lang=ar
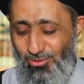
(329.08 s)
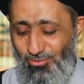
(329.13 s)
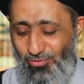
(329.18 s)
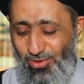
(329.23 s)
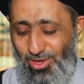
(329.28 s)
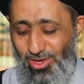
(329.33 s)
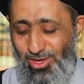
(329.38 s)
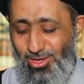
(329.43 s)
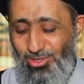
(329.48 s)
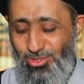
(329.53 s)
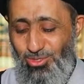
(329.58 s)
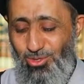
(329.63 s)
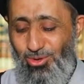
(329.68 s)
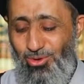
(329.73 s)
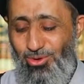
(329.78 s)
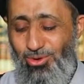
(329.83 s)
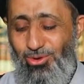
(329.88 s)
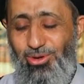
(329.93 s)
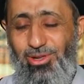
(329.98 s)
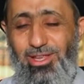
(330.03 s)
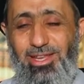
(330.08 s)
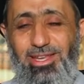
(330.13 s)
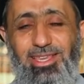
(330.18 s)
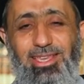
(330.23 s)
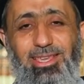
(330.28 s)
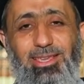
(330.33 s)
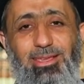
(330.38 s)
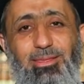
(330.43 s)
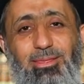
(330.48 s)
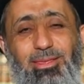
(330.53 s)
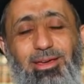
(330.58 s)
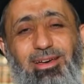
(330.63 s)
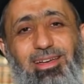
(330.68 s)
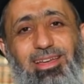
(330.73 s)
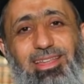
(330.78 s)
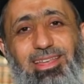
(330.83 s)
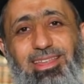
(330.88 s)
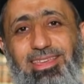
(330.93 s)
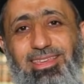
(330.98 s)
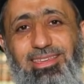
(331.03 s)
فيسرني
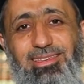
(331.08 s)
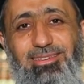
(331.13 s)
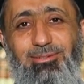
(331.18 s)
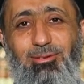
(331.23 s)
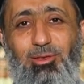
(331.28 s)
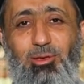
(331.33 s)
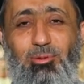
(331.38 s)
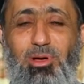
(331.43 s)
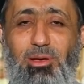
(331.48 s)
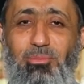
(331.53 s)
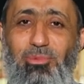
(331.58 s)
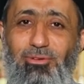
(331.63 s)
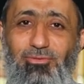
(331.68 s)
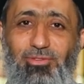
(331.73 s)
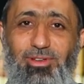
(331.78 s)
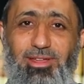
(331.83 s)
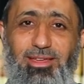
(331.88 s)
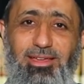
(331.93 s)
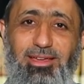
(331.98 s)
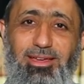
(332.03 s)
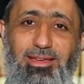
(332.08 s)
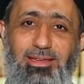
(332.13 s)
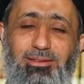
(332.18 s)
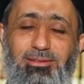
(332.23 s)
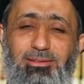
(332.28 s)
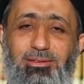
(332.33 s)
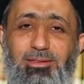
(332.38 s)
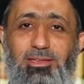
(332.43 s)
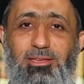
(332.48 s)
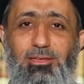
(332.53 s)
ذلك الإمام يفرح